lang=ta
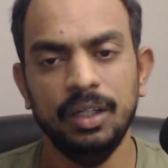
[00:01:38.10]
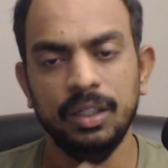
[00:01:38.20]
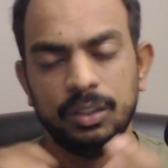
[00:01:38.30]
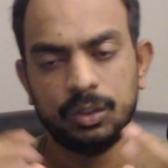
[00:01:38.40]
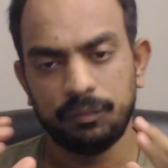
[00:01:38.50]

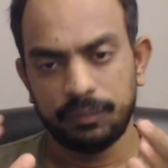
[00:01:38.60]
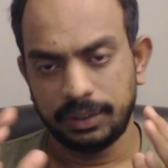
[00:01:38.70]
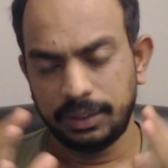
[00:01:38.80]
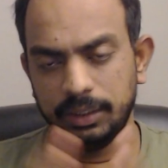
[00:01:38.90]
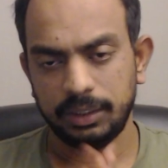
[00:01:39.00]
ஸோ
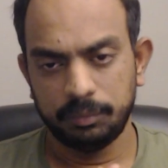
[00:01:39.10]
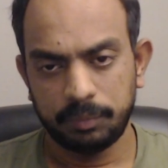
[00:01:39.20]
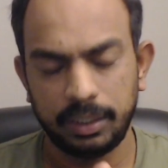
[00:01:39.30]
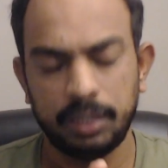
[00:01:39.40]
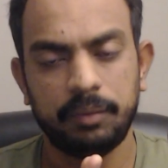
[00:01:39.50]
ஃபஸ்ட்டு
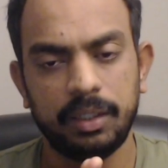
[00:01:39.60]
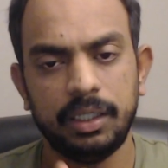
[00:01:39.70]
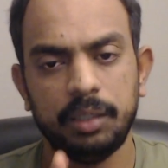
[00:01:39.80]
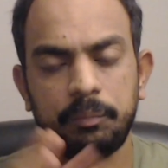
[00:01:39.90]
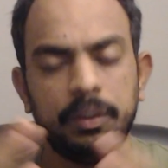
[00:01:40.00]
பார்த்திங்க அப்படின்னா
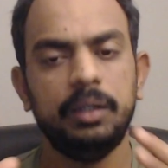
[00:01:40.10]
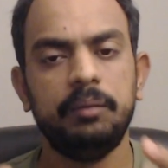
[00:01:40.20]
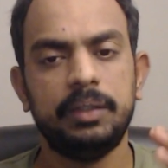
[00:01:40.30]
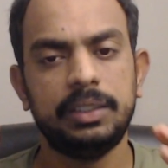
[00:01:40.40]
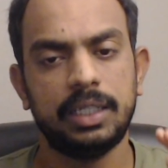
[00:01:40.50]
இது எப்படி
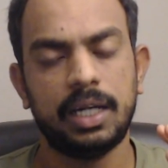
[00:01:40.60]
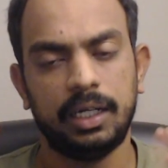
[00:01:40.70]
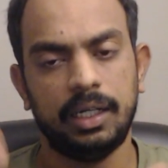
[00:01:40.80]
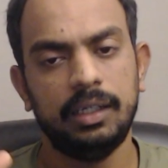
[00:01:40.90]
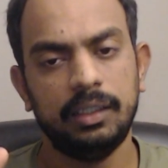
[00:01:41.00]

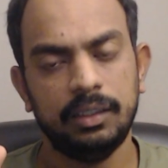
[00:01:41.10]
பிரிச்சிருக்காங்கன்னா